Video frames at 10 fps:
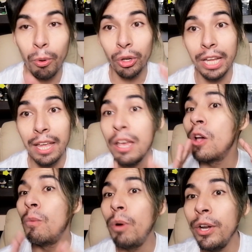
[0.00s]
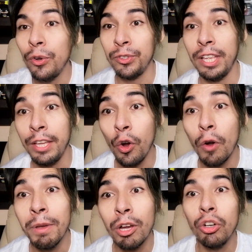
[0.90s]
¿Por qué? Bueno, San
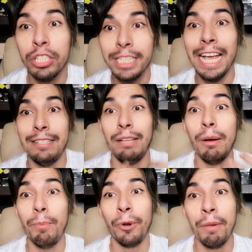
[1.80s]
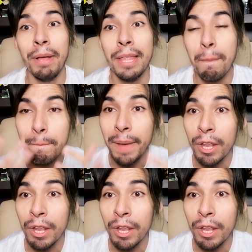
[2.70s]
Diego Comic Con ya estaba programada,